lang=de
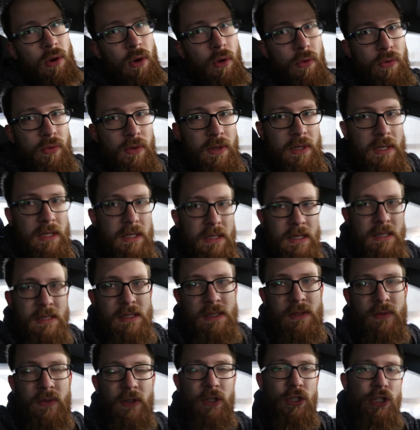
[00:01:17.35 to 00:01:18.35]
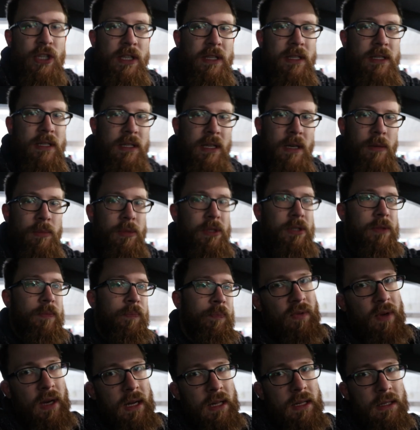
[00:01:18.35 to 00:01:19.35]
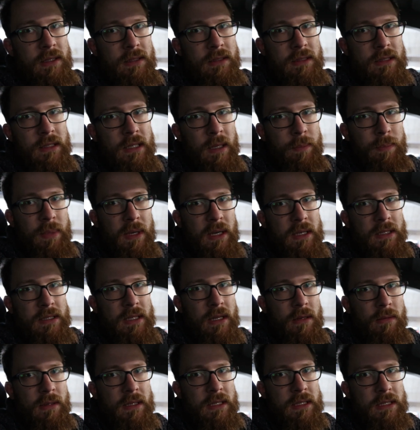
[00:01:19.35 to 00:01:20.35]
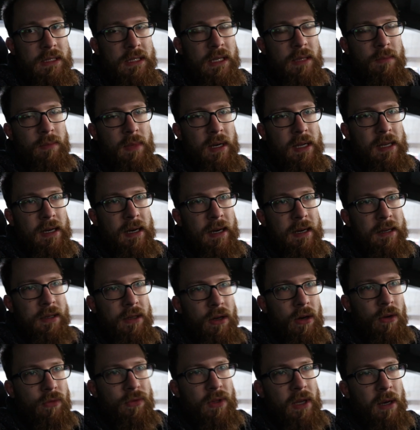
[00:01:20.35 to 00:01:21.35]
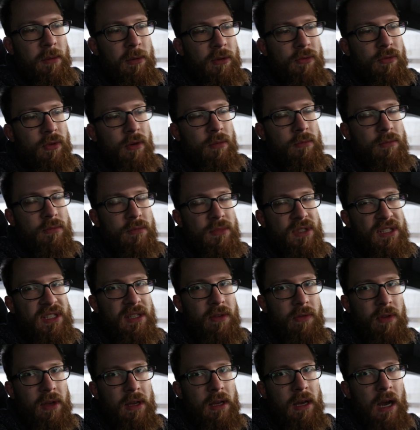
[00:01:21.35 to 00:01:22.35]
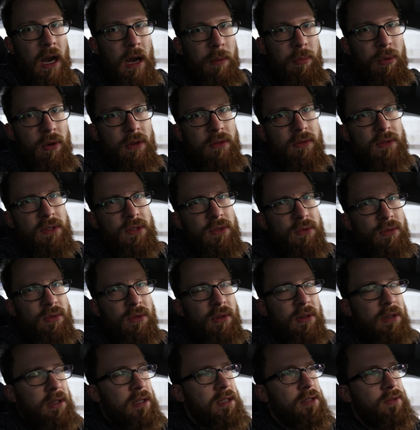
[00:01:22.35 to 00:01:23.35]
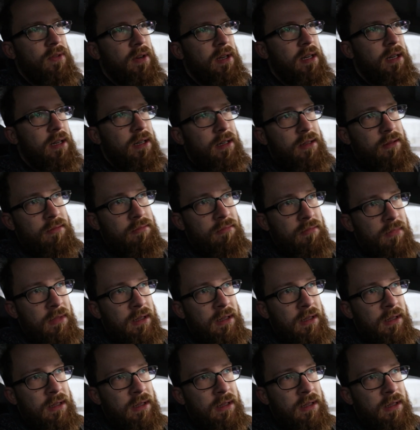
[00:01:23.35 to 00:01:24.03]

hoffe ich, dass ich verständlicher bin, weil ich habe ja selber gesehen bei der einen Aufnahme vom Civic Carporn Versuch, das war ja